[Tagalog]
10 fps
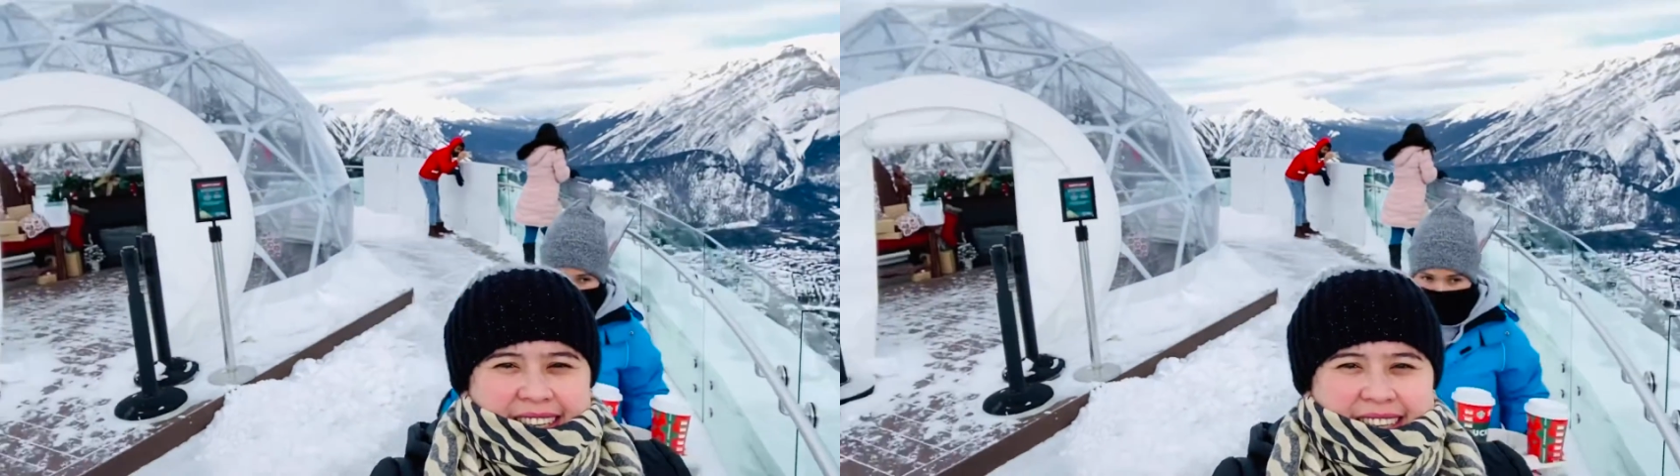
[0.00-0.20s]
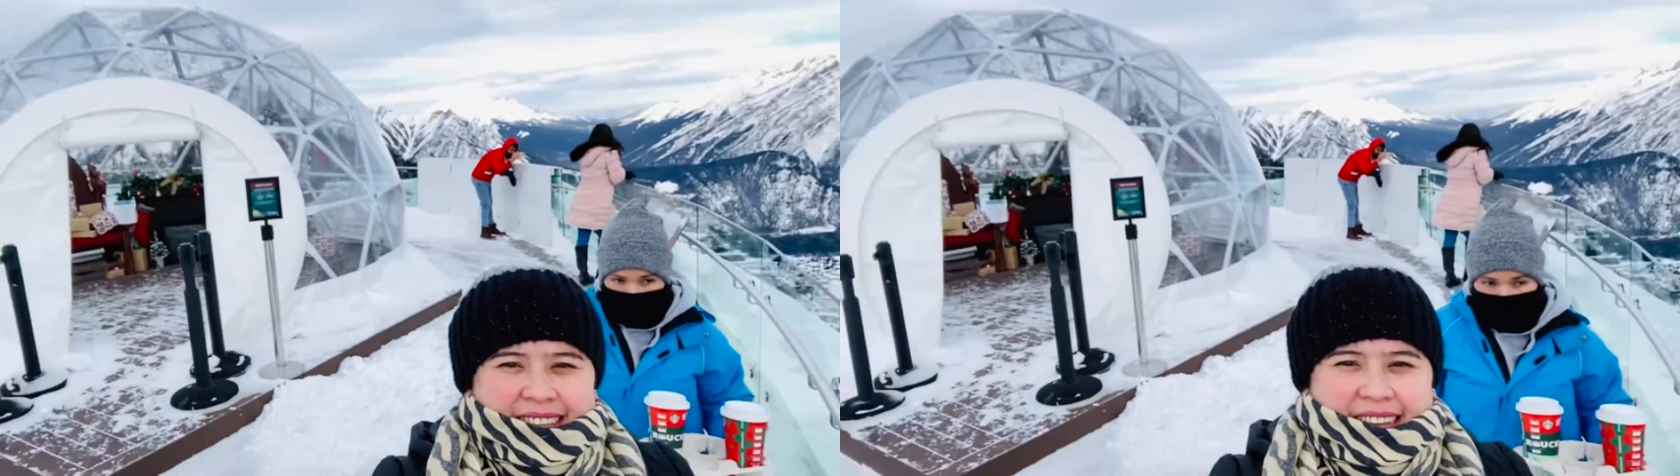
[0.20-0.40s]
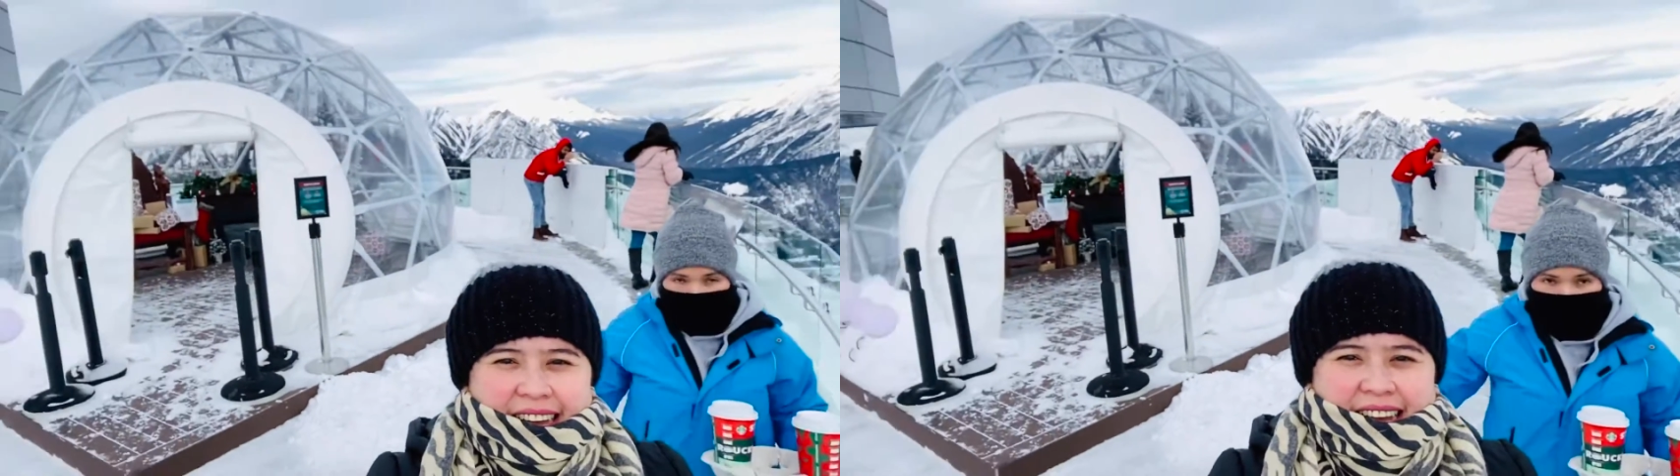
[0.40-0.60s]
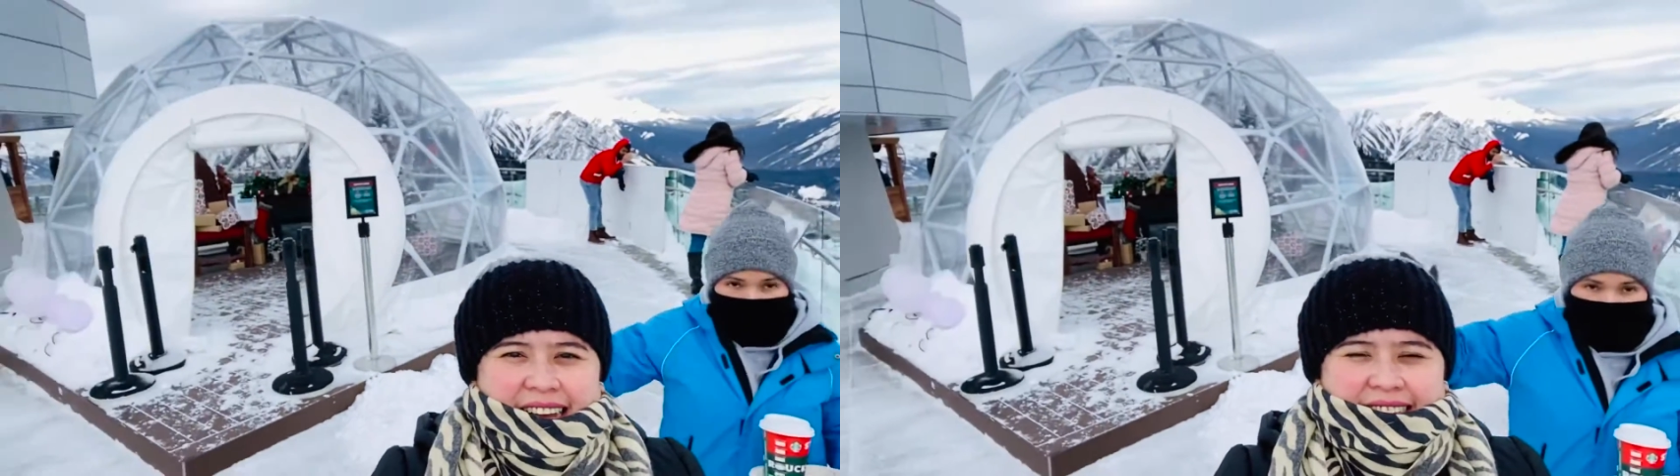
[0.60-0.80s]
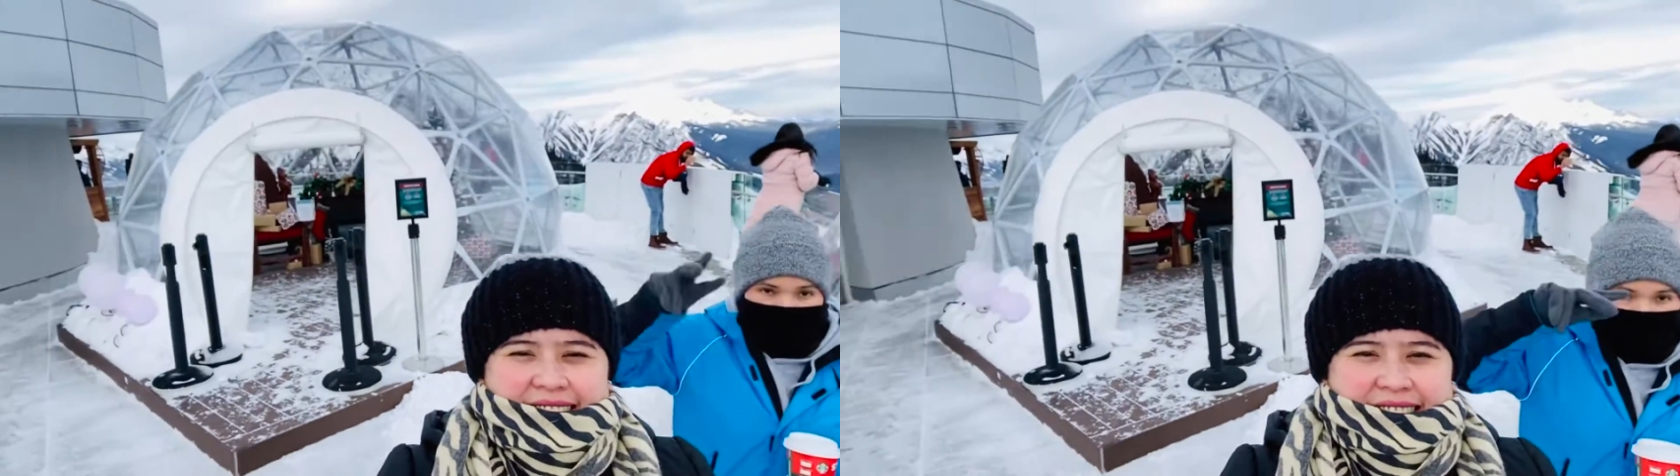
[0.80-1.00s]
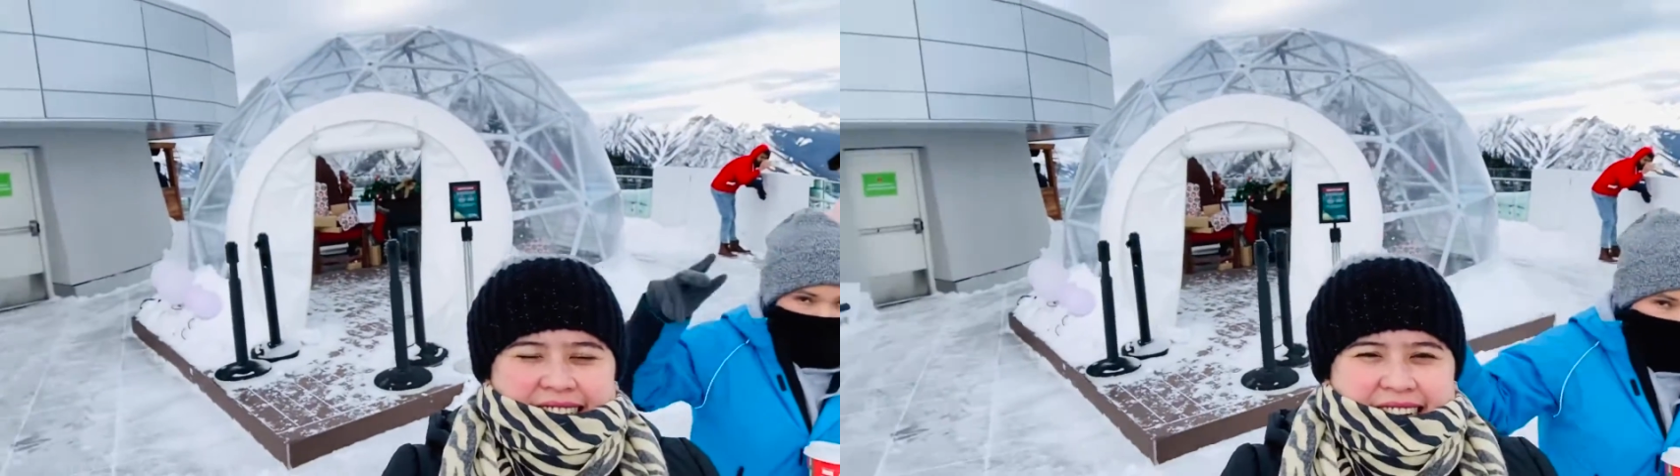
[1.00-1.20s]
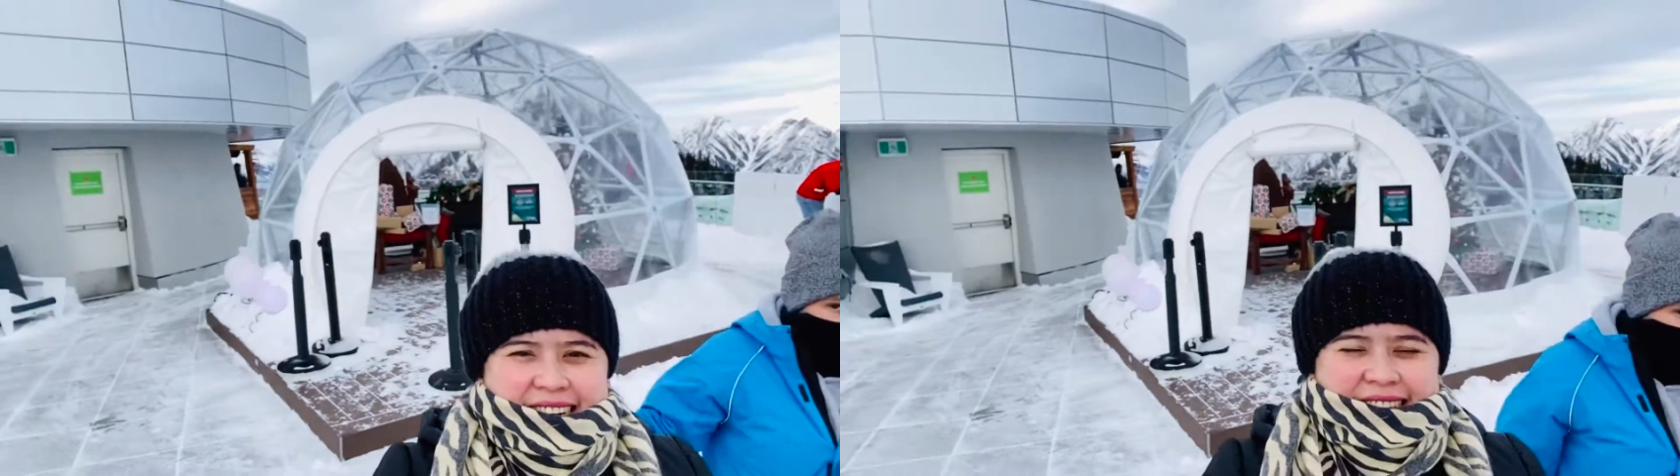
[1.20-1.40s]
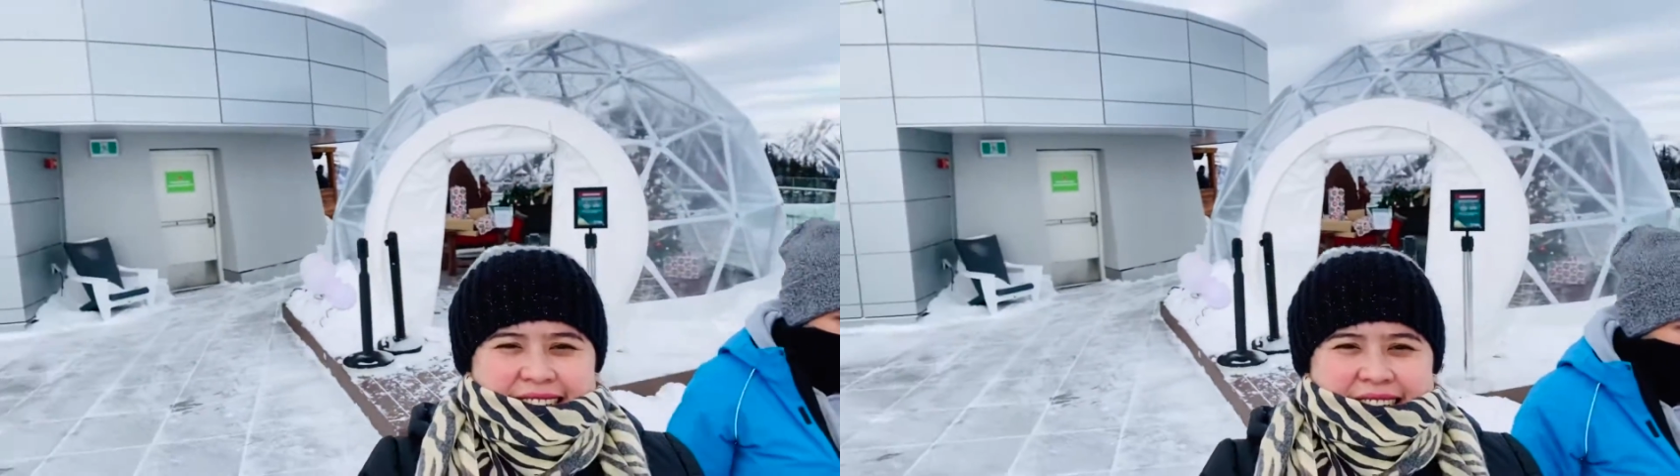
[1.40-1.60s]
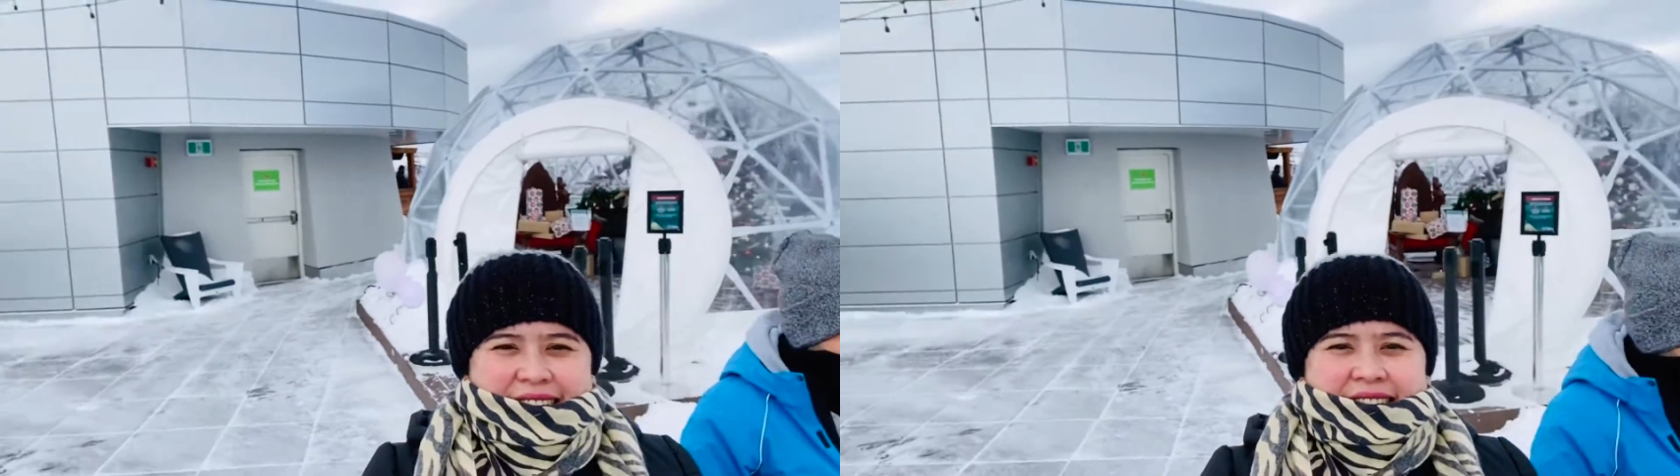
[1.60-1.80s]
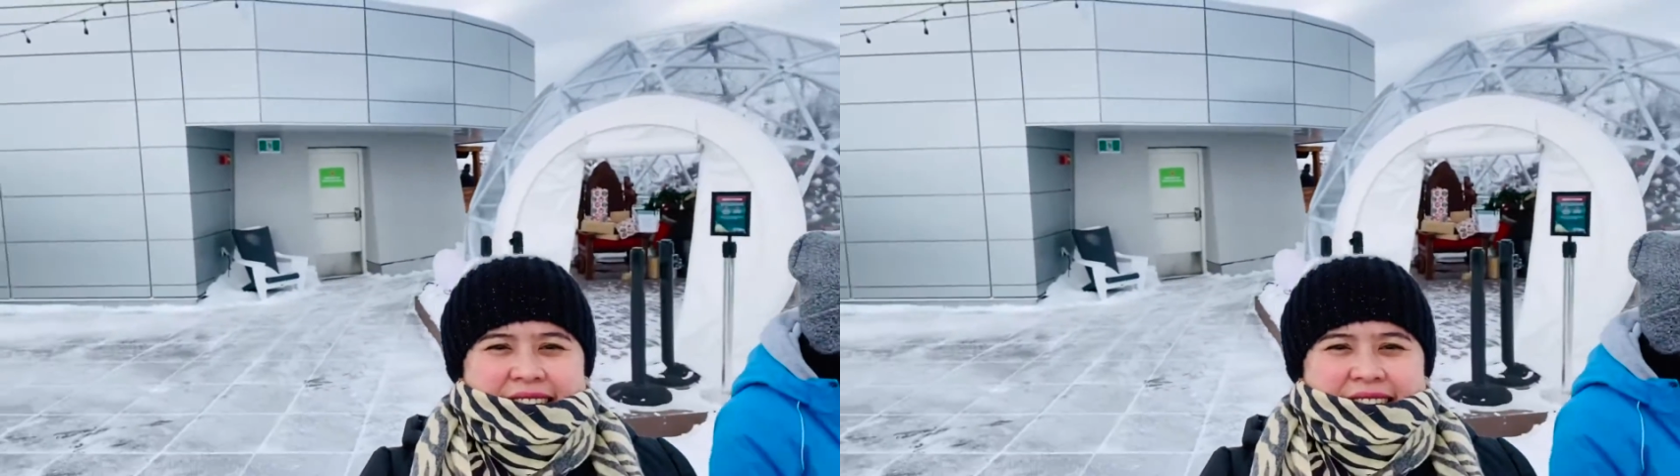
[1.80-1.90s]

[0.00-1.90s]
Taas, literal na